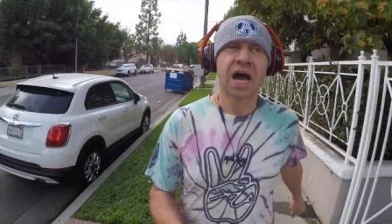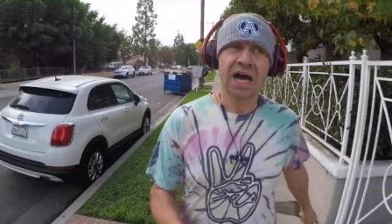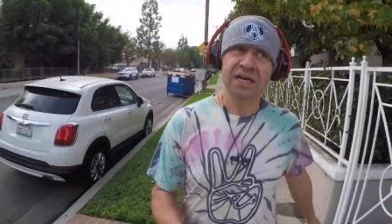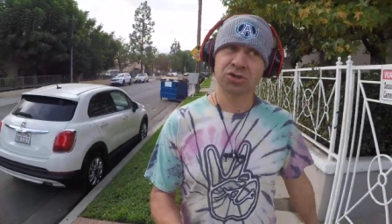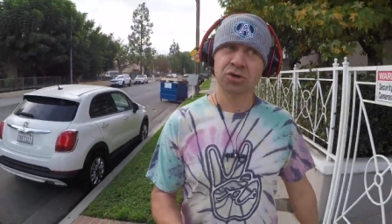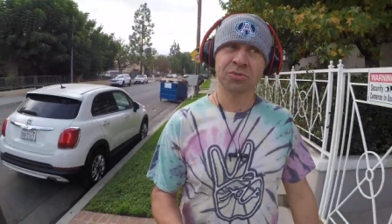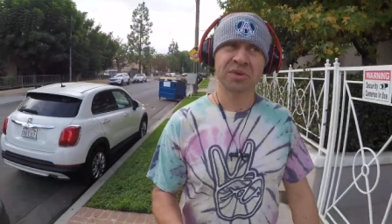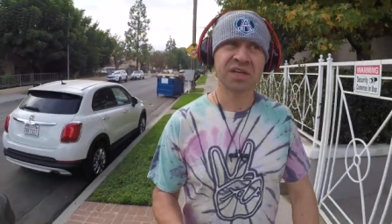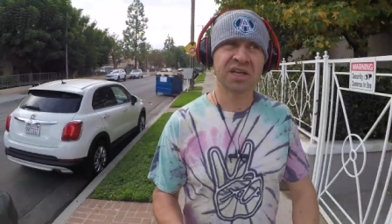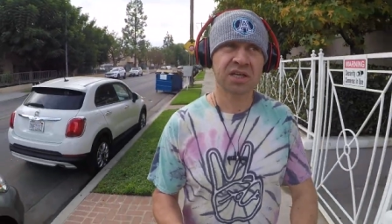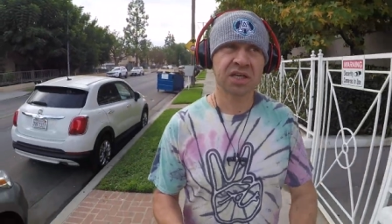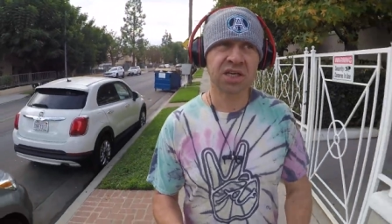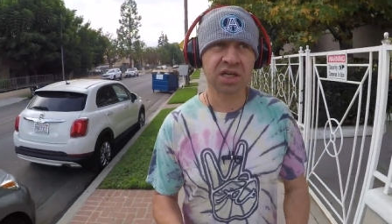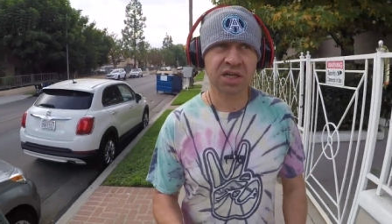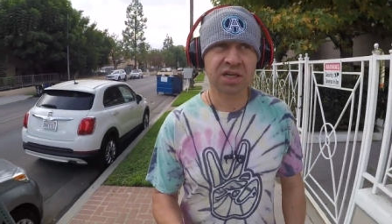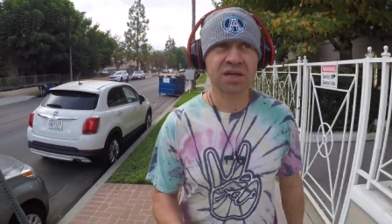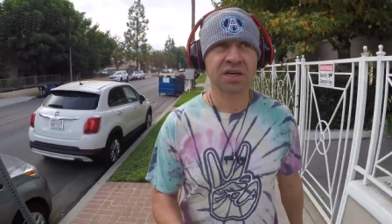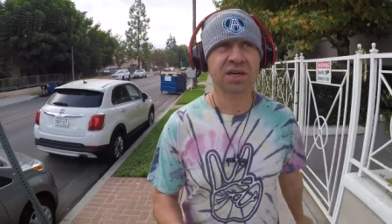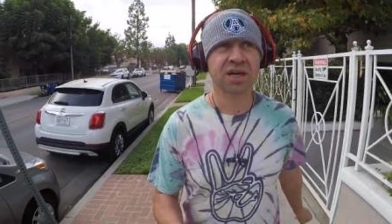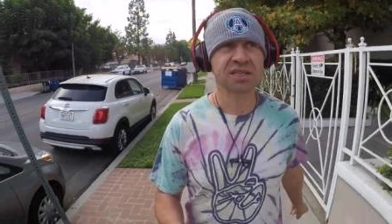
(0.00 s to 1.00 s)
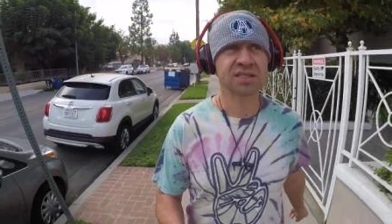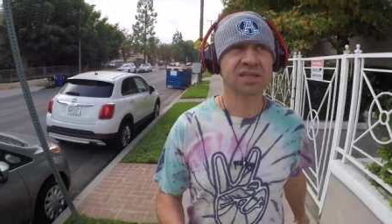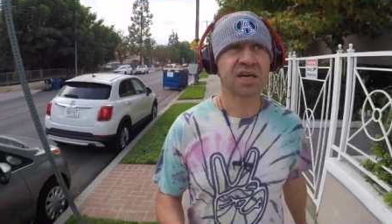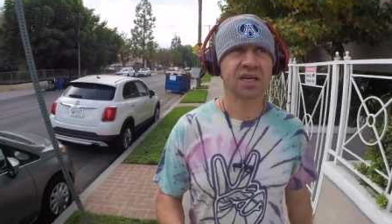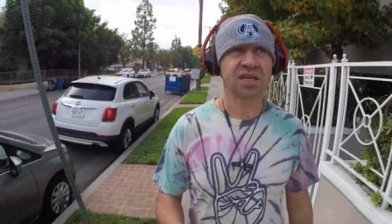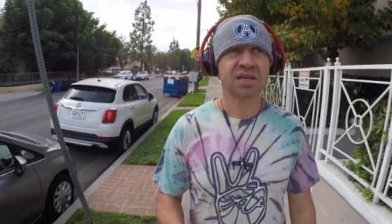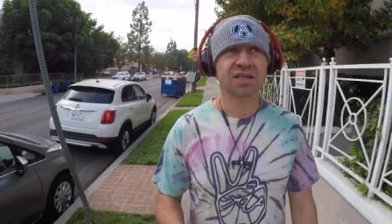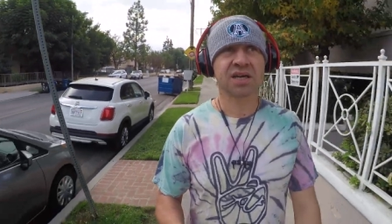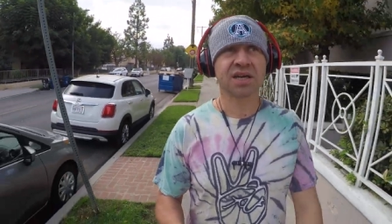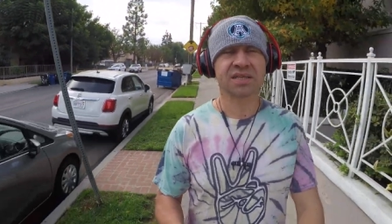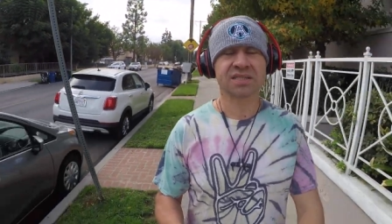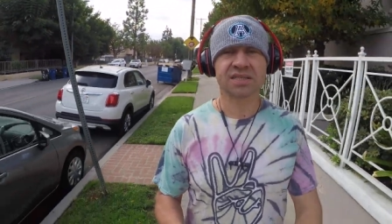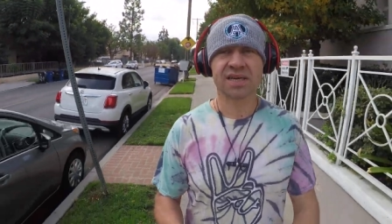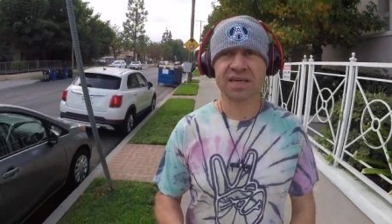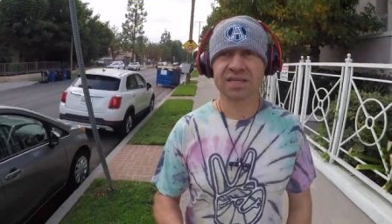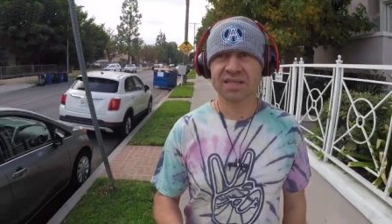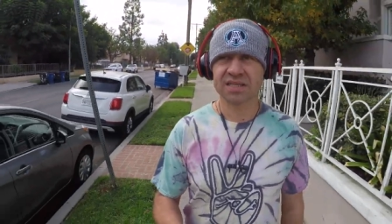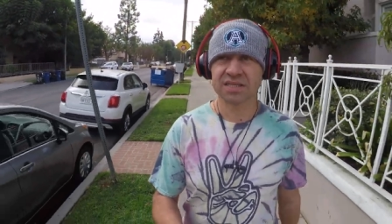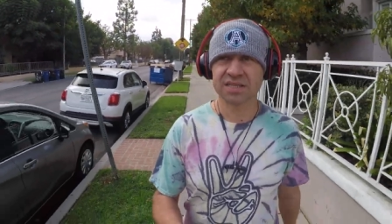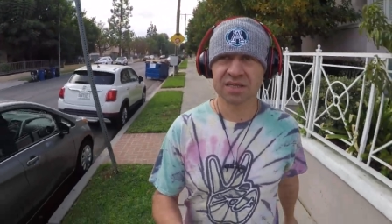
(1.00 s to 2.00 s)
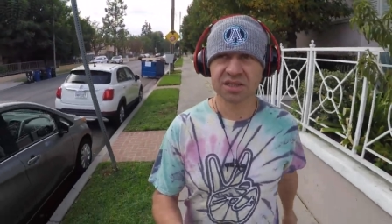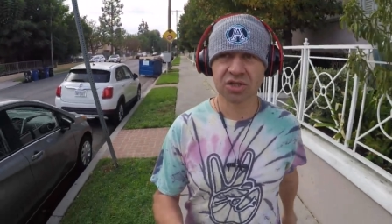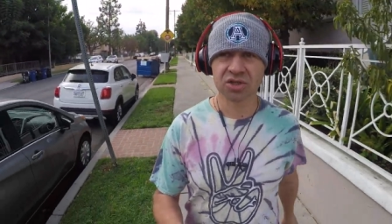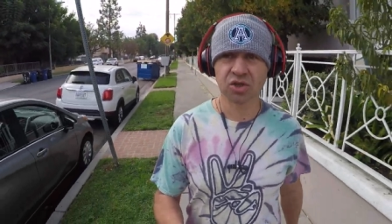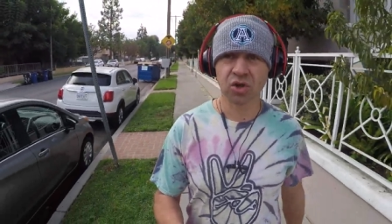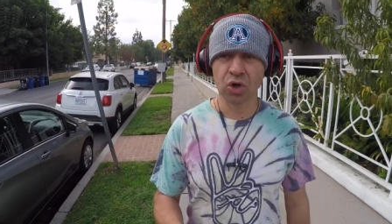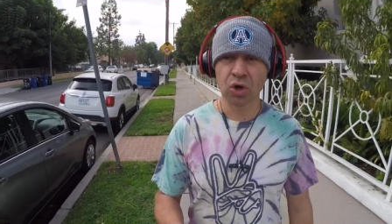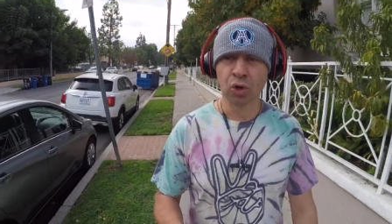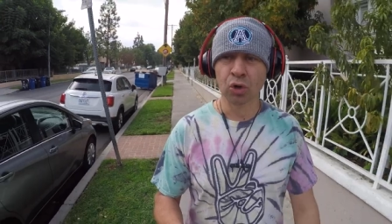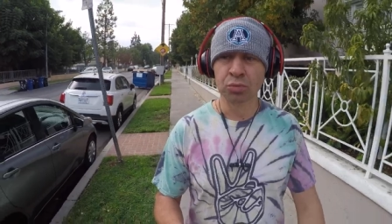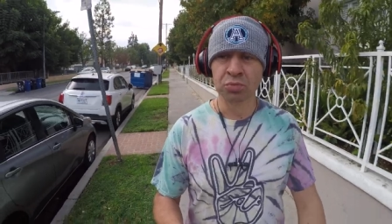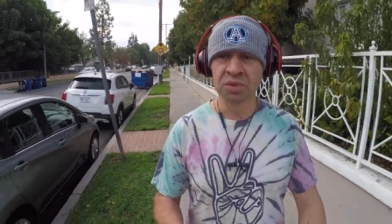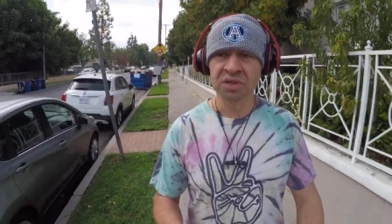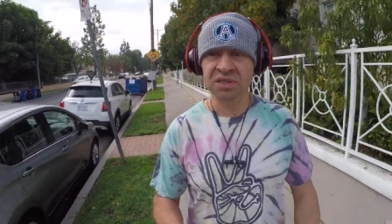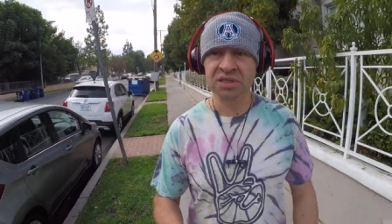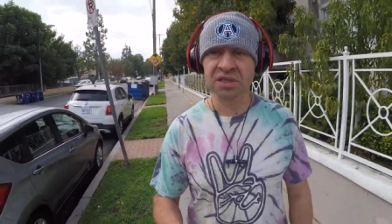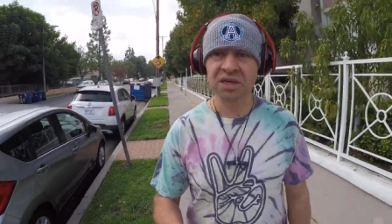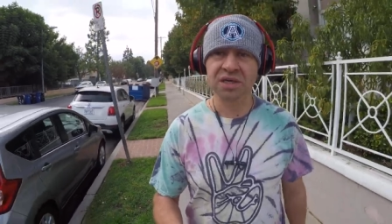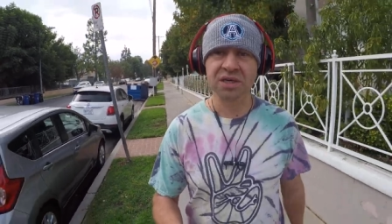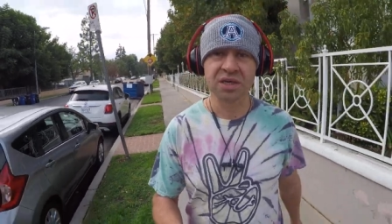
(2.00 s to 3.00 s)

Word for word: Особенно э, это касается тех, кто любит,